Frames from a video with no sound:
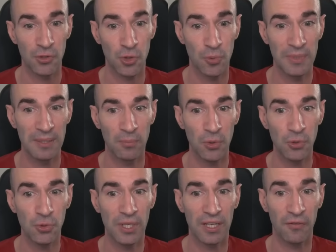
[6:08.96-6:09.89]

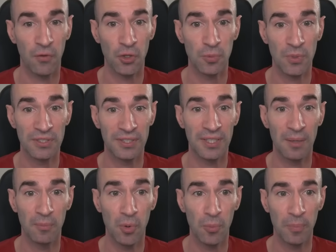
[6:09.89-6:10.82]
semi-modulaire. Franchement, c'est
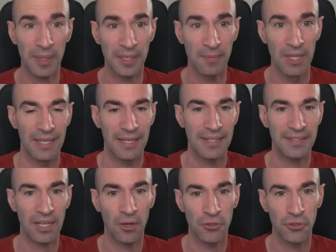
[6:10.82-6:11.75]
un bon prix. Et
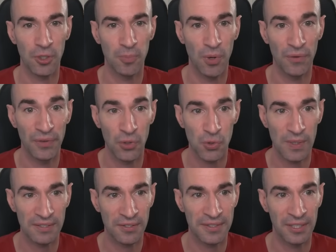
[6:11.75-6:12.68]
sa grande sœur pour environ
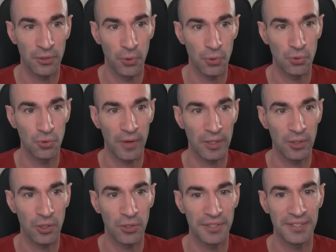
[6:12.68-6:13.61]
65 toujours
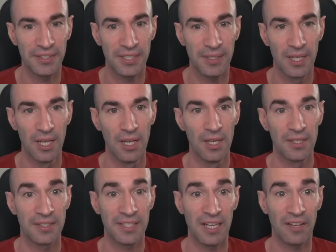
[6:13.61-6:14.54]
avec le code ici
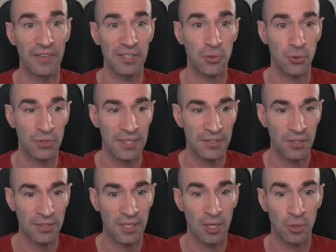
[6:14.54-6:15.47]
c'est la version
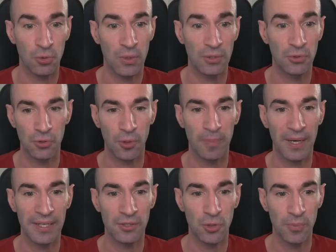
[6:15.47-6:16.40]
750 watts, toujours
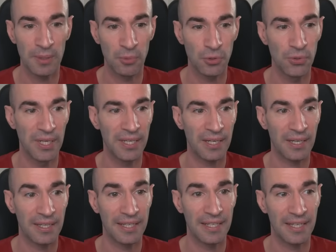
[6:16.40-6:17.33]
pareil,
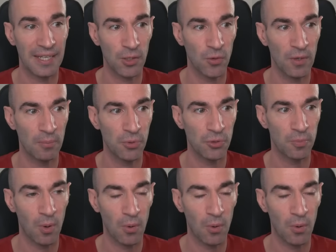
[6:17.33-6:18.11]
semi-modulaire et 80 plus